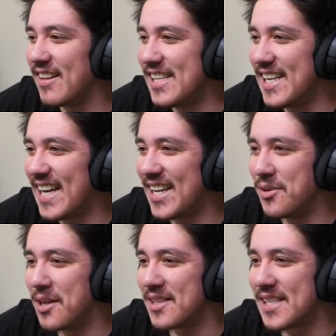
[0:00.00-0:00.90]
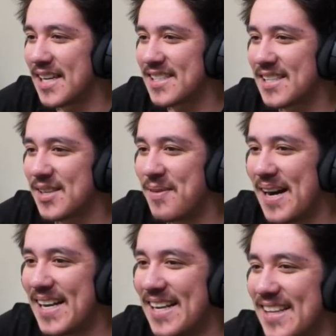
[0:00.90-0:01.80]
人間の腕追加したぞ、お
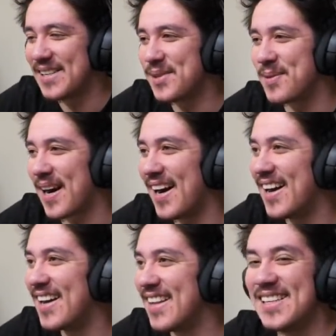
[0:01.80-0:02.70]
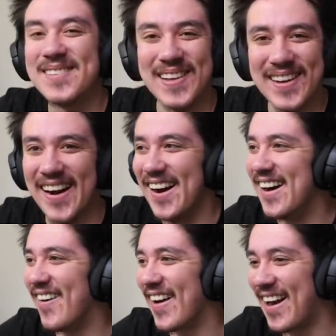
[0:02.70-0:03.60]
前に。大丈夫か？大丈夫だよな。
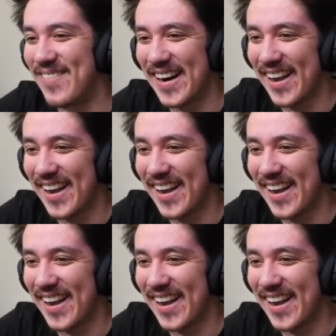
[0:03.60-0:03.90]
OK、頑張